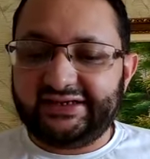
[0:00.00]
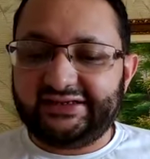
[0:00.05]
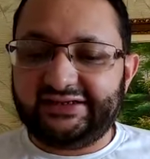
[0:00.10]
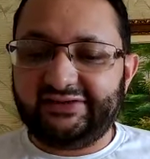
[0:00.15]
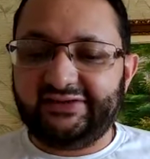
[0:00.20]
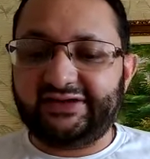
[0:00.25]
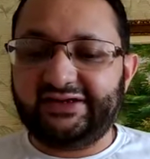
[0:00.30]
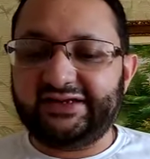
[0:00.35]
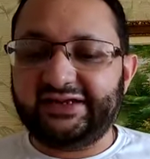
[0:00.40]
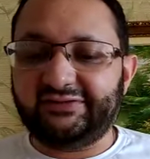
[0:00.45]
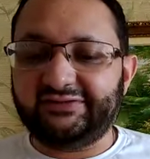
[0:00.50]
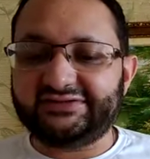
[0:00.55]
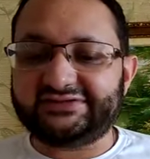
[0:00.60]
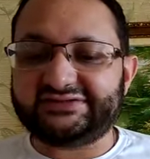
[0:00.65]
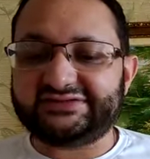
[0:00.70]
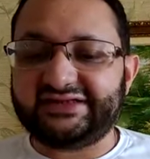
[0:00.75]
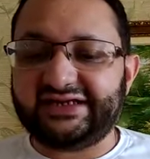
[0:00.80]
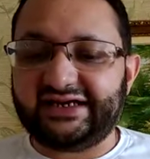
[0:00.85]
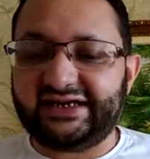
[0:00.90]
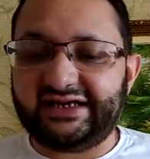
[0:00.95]
Não, ele não
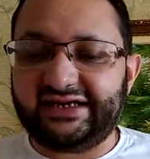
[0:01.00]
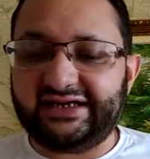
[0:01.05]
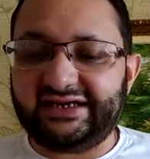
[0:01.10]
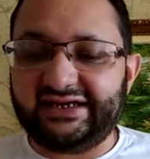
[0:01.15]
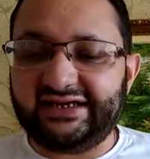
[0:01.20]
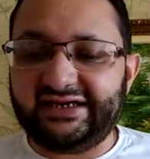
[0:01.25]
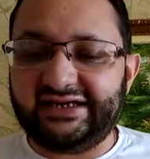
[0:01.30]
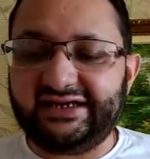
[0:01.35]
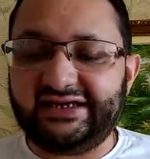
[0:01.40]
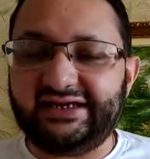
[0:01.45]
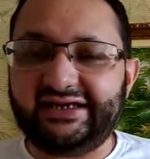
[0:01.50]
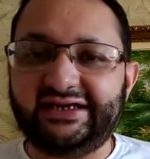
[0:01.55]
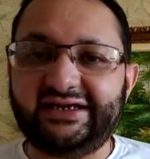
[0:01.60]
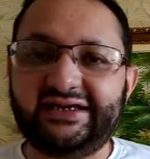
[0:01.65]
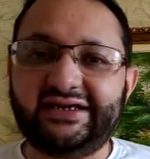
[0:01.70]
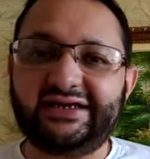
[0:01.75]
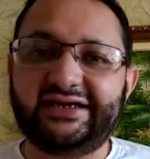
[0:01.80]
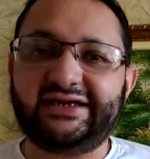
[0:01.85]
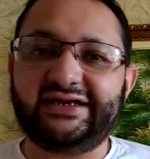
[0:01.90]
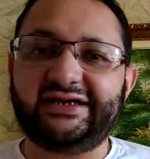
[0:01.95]
está
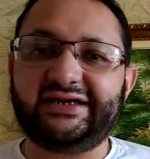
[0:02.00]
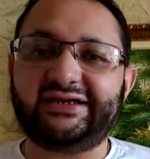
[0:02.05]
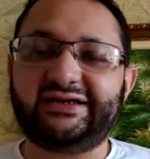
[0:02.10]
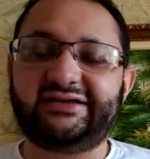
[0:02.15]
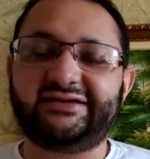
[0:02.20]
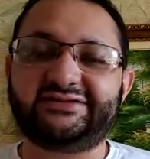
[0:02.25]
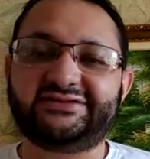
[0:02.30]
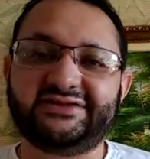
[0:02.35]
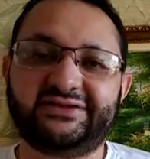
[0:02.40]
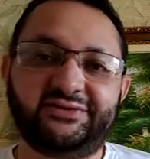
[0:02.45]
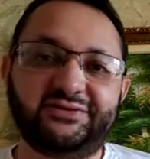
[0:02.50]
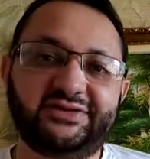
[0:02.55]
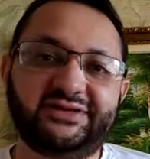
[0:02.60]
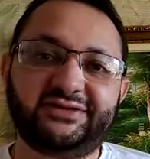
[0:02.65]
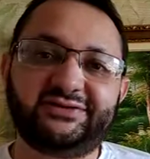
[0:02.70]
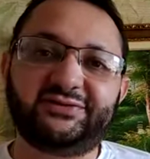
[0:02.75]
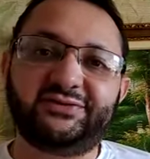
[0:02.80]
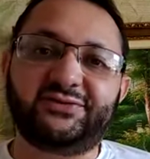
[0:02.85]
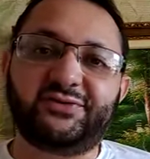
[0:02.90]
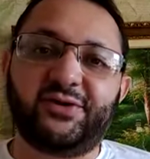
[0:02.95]
é,
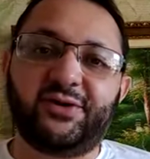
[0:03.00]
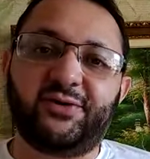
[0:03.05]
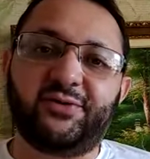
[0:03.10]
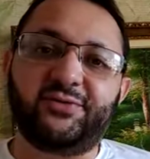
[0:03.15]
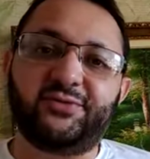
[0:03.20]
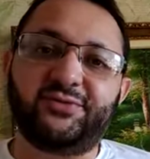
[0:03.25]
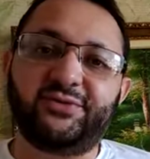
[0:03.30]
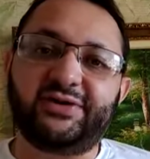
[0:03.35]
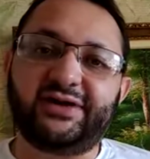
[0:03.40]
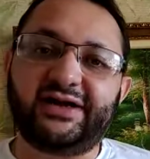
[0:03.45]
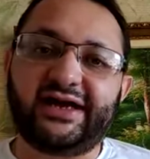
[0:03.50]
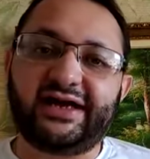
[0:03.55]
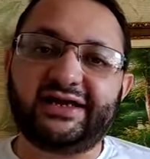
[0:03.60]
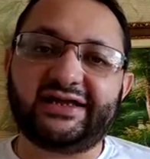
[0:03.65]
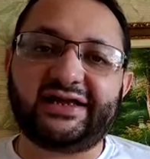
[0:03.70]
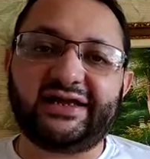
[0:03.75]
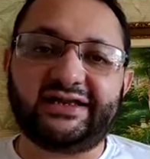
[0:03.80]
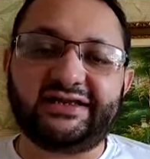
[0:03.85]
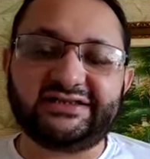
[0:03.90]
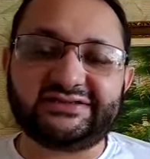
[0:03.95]
dialogando com
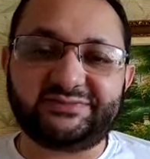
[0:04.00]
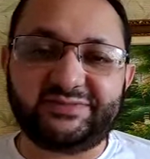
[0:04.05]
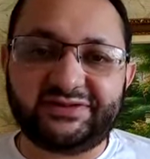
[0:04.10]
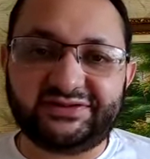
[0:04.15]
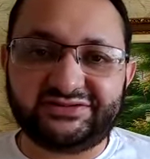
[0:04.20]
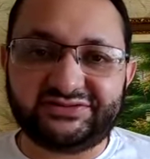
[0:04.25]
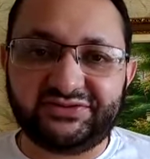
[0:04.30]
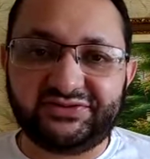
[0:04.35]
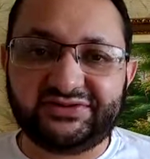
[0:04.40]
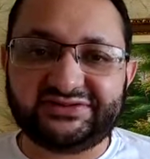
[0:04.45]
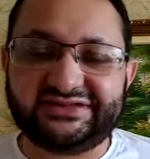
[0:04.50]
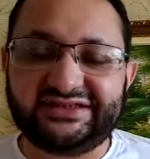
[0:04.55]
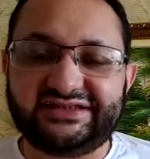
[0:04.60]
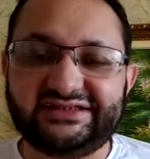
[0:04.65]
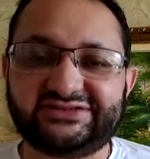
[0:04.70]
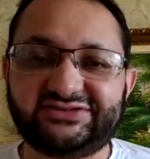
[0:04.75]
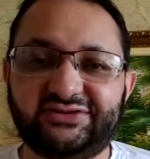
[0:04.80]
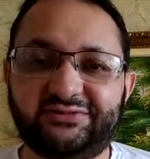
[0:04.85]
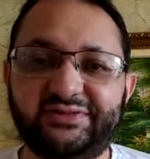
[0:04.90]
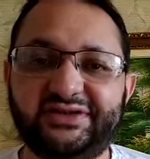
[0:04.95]
aquelas pessoas. Tá?
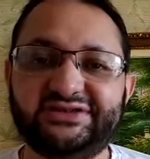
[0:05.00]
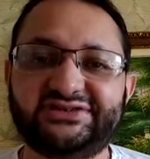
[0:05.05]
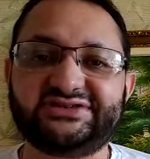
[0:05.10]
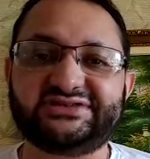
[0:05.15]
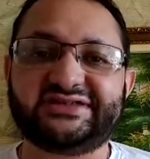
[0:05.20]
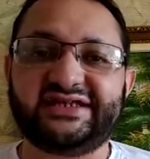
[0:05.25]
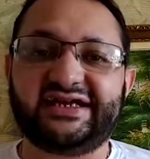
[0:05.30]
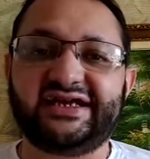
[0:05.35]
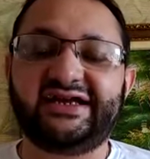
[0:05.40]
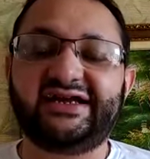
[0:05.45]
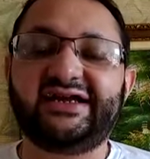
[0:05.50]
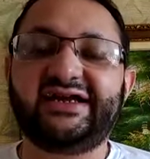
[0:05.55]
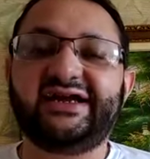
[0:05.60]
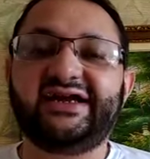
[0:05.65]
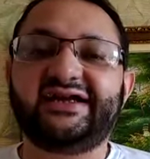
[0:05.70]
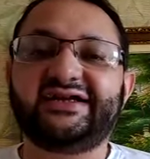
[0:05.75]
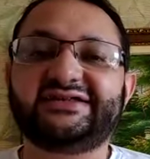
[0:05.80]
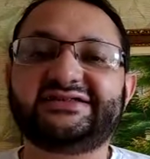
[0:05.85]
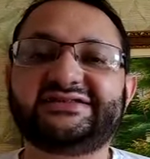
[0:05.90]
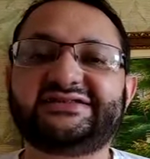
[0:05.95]
se
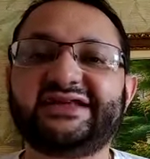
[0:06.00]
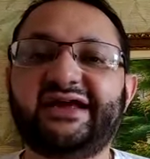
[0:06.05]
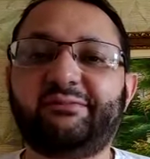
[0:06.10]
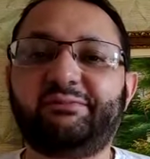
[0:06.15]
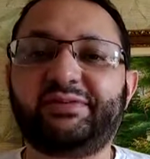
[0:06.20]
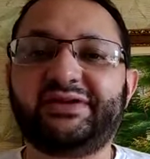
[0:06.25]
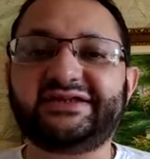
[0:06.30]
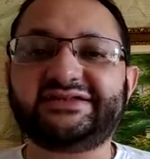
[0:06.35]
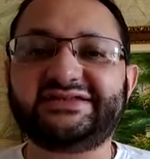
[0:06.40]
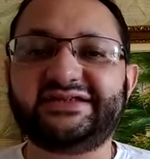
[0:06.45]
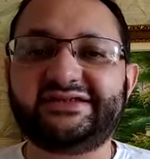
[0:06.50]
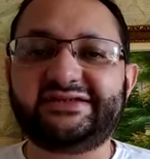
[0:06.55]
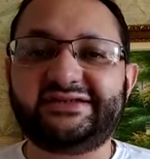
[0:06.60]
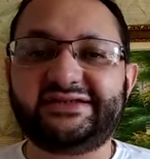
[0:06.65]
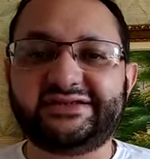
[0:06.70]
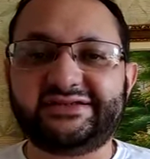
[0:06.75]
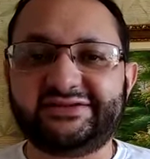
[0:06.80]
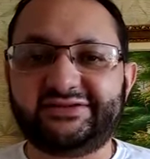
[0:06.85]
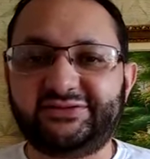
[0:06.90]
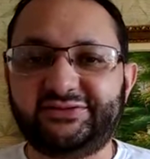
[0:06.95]
apresentando para
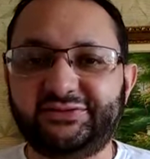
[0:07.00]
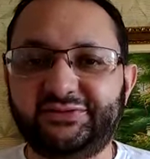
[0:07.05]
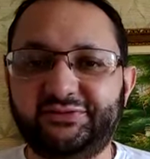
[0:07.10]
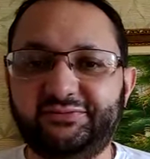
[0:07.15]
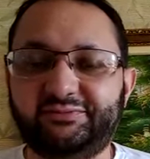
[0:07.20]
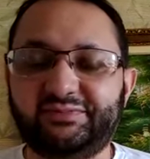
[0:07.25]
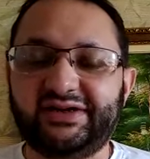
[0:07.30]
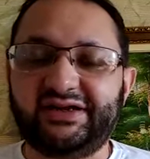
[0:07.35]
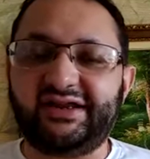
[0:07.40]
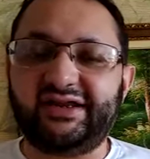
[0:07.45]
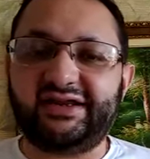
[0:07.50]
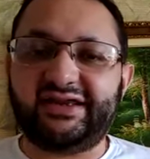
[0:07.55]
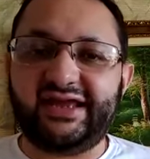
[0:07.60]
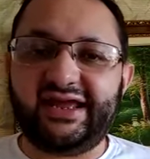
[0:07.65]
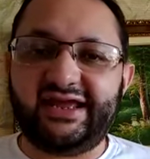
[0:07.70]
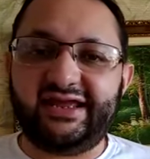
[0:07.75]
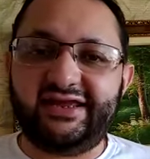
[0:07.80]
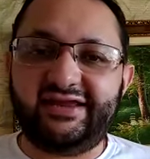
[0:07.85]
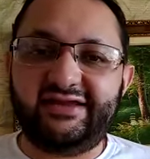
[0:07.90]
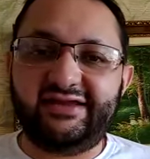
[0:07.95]
quem lê
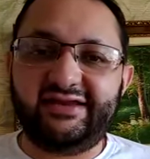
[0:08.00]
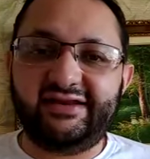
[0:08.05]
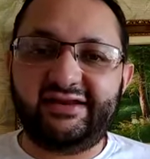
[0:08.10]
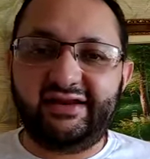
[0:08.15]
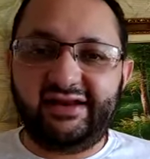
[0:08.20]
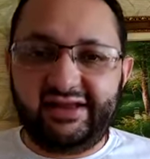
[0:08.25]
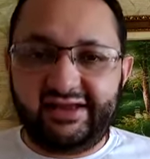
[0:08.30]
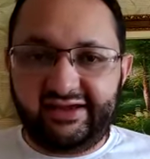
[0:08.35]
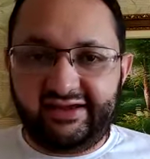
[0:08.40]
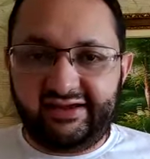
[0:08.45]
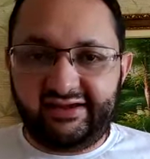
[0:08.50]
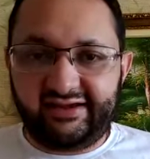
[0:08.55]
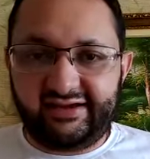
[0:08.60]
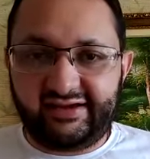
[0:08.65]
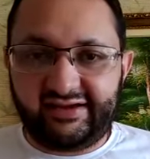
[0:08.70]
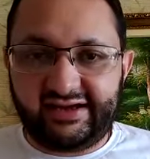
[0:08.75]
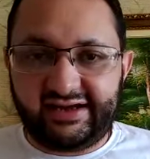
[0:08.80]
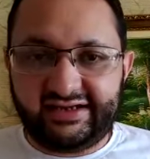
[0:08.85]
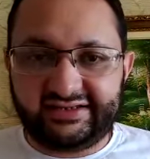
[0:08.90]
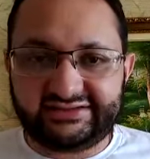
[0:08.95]
a história em
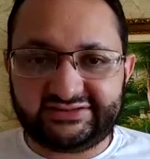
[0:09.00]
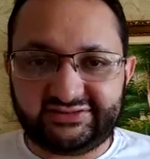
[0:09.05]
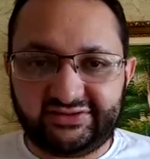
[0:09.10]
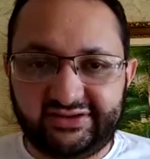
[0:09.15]
quadrinhos.